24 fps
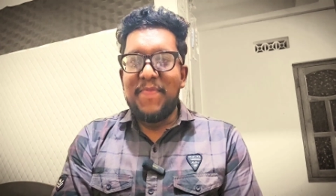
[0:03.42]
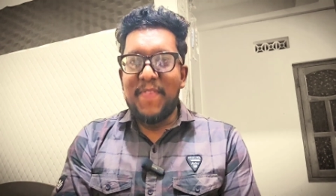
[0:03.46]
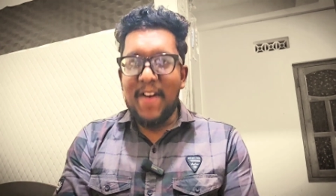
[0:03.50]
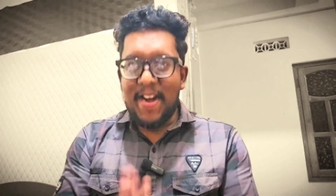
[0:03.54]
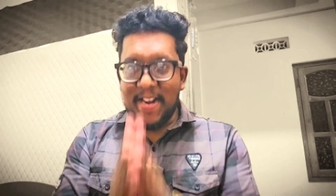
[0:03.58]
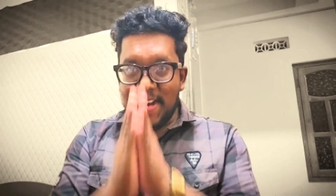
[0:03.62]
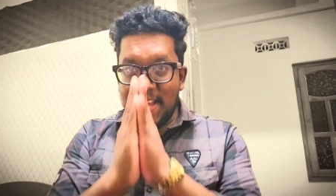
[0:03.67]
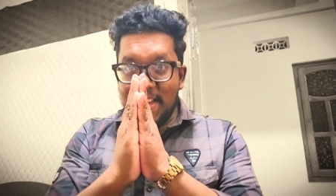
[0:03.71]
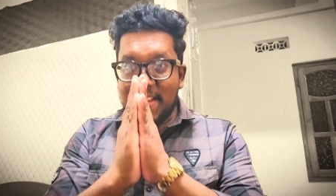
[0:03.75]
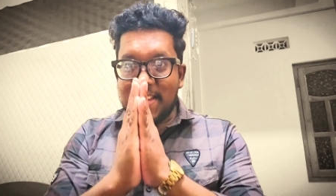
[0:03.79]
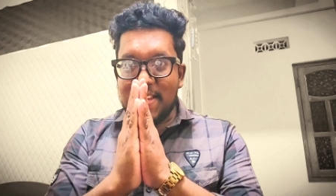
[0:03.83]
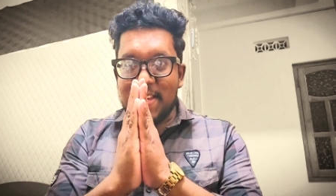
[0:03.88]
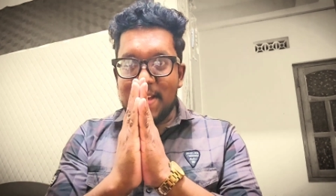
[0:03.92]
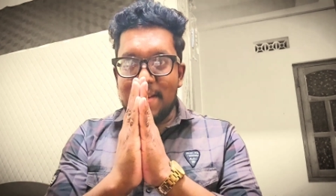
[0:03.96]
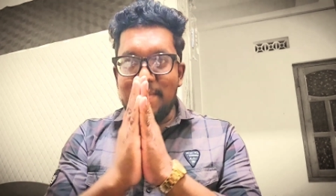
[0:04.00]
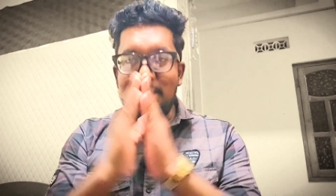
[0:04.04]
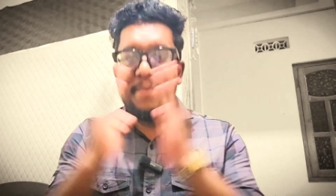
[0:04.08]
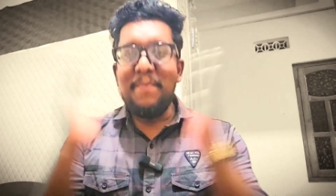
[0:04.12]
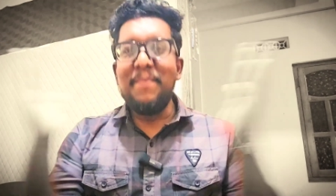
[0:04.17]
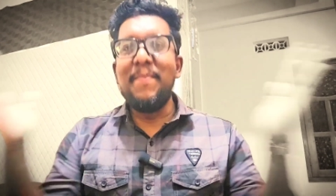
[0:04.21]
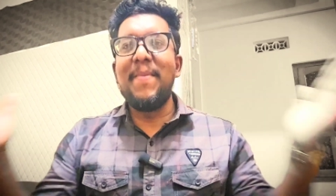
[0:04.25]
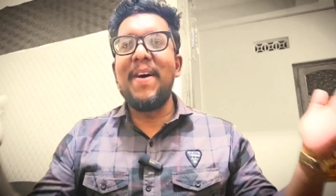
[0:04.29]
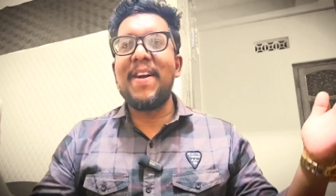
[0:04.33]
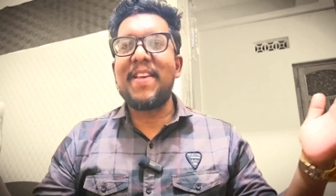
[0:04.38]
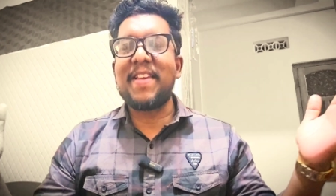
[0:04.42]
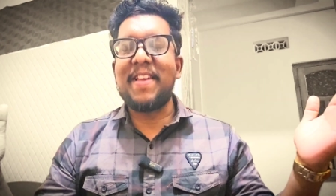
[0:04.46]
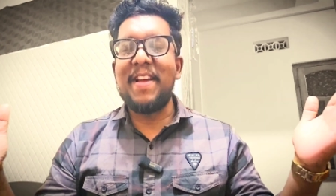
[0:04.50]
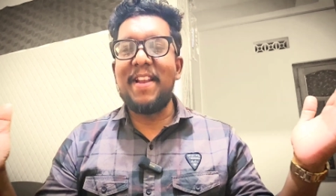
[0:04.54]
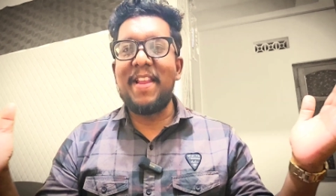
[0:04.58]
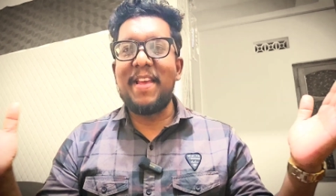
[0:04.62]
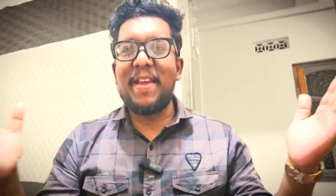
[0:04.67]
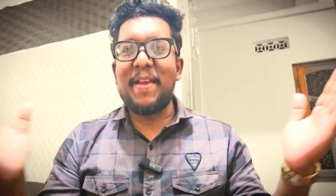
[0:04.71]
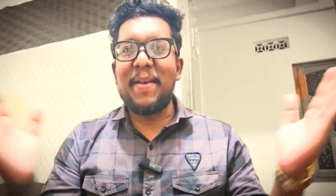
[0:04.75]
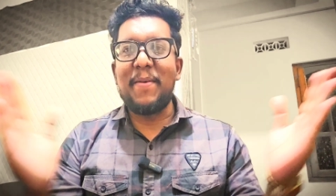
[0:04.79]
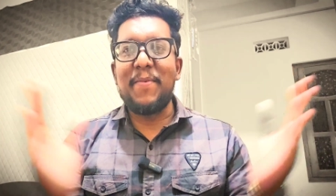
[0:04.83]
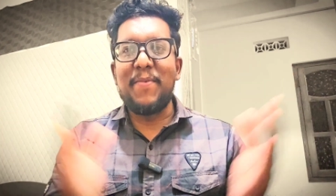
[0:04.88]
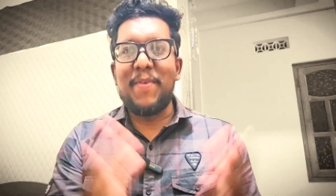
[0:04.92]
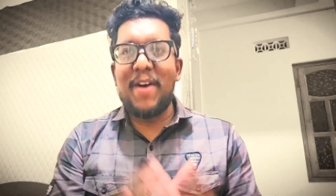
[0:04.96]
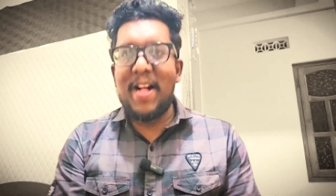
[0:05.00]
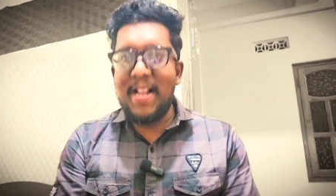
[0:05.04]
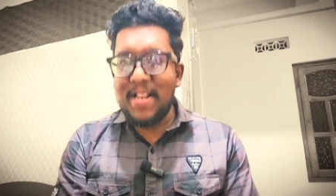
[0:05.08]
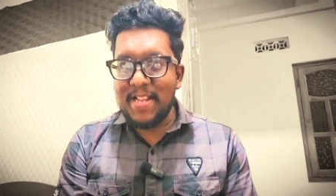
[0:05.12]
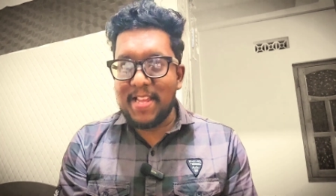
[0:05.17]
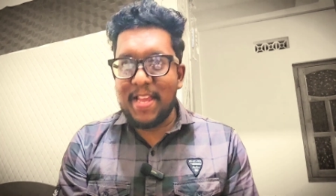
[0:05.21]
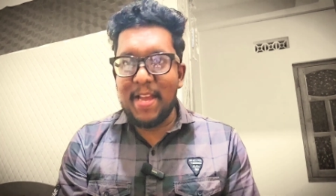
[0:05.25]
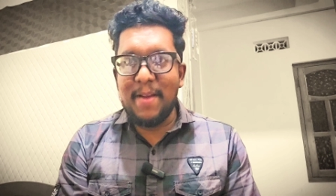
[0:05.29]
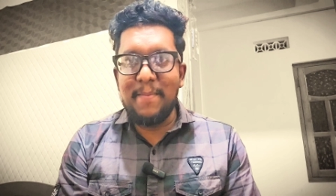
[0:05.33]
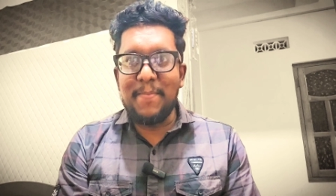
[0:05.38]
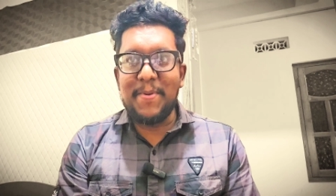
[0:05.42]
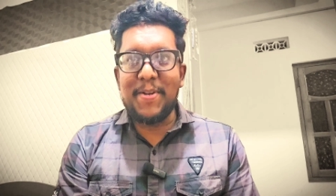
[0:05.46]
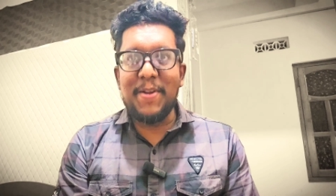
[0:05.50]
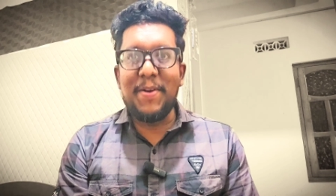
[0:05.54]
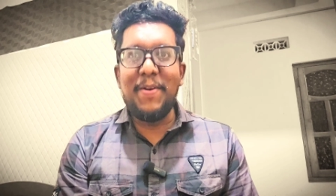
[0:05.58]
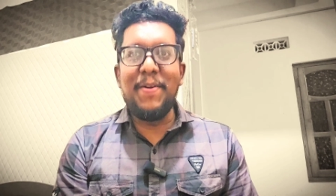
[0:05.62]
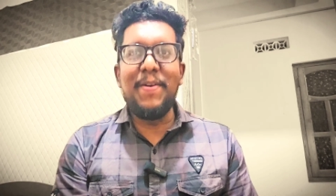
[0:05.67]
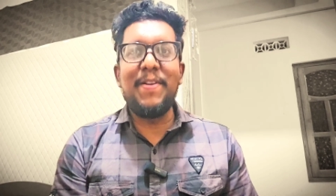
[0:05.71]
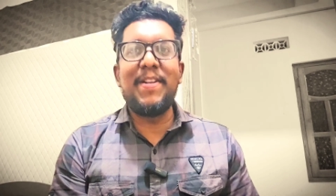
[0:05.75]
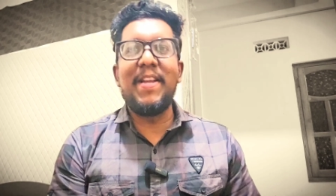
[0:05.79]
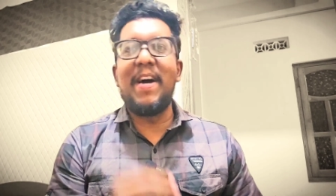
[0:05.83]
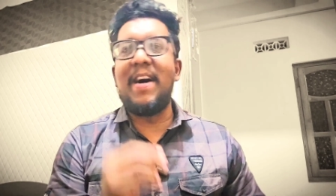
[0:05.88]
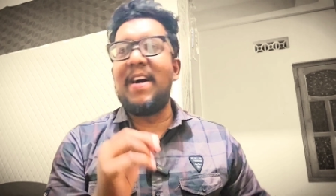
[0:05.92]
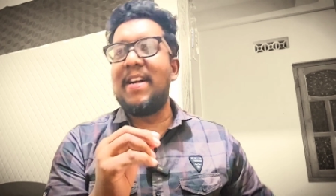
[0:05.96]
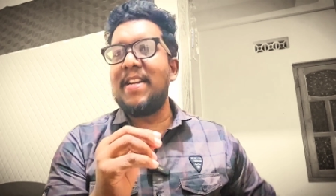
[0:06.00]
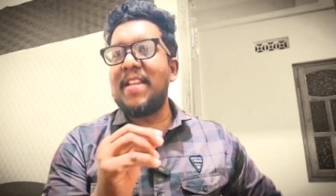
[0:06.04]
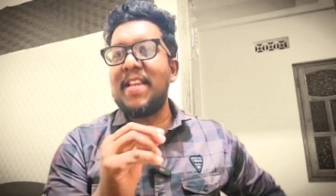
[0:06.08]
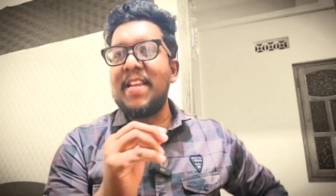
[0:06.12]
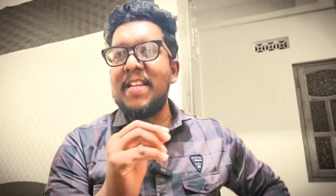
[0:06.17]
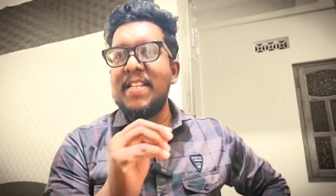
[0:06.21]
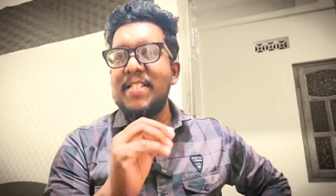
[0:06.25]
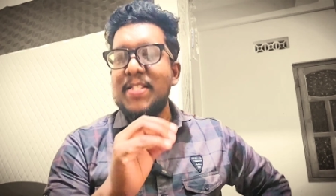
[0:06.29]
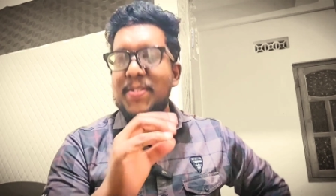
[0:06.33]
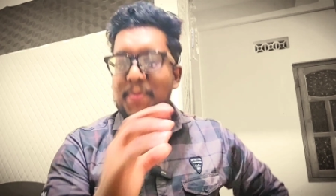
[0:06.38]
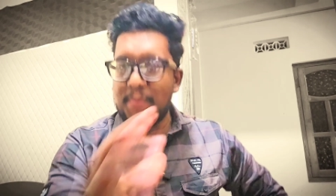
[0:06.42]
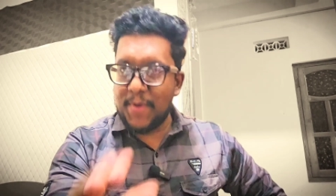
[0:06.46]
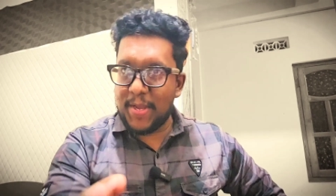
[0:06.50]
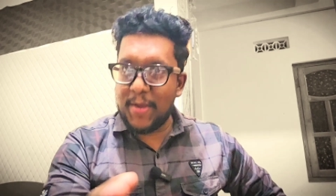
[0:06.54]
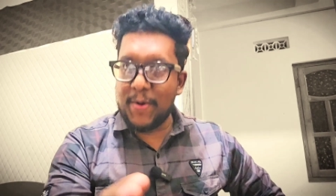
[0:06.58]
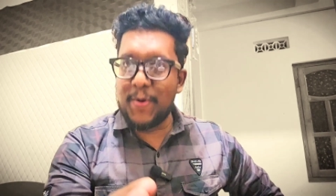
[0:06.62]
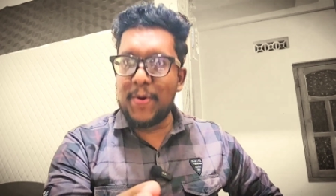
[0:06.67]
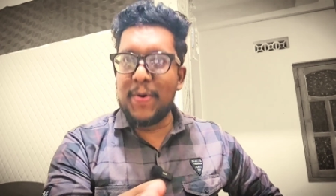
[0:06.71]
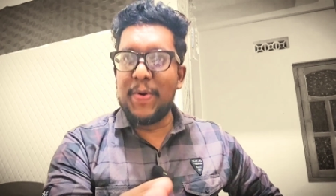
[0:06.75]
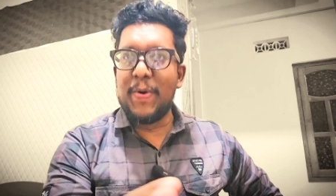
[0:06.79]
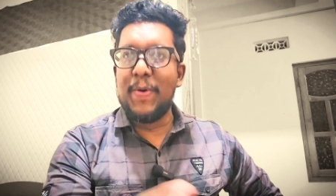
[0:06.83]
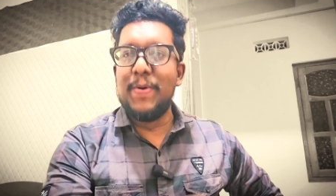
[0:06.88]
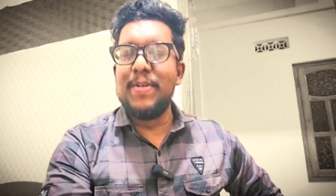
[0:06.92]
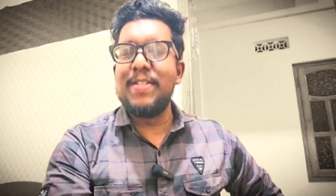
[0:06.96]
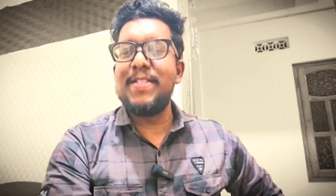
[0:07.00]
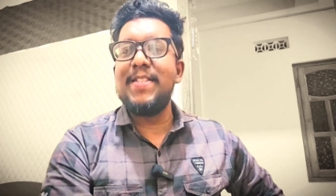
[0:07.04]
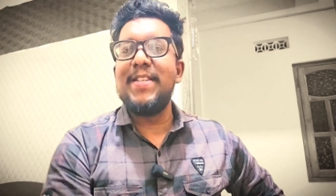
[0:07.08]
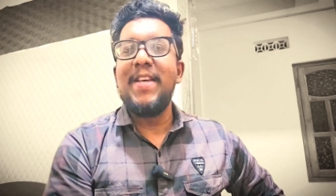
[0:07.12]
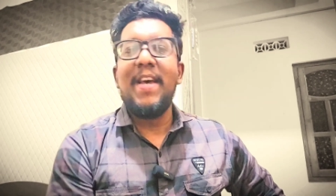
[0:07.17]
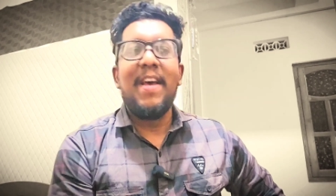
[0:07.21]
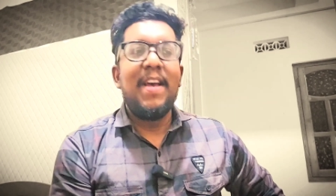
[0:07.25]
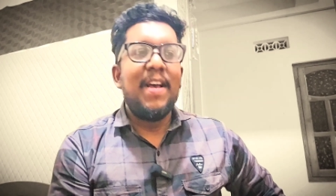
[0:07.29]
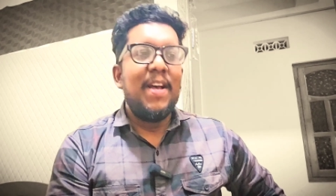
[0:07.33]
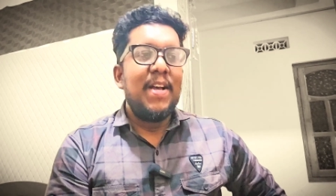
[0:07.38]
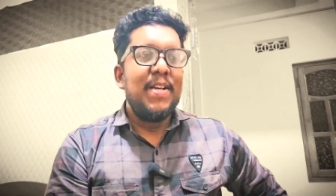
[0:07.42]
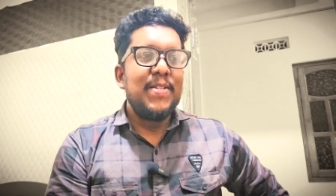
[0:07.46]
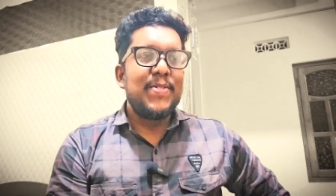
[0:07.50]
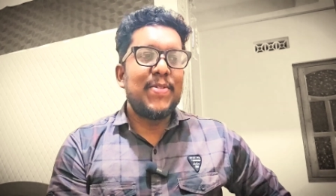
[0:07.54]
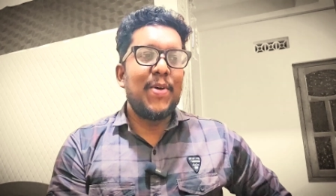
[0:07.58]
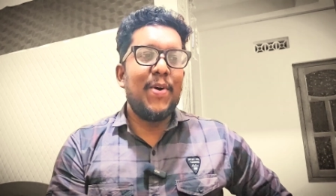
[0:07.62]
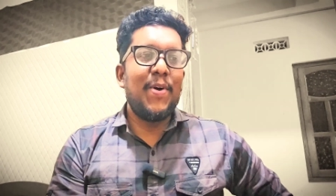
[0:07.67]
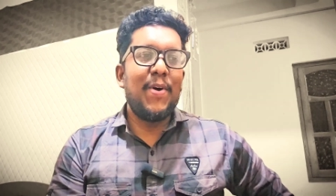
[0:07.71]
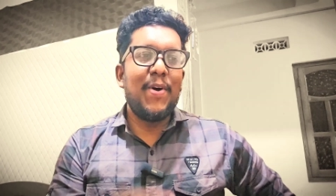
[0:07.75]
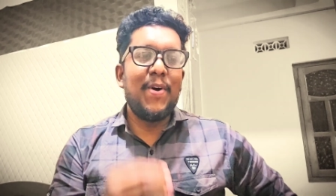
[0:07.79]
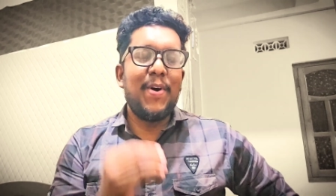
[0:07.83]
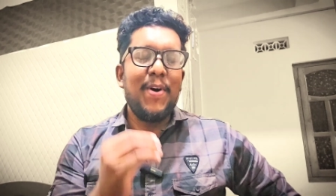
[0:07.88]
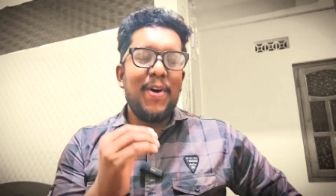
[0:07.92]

வணக்கம் மக்களே வெல்கம் டு டானிஸ் வியூ ஸோ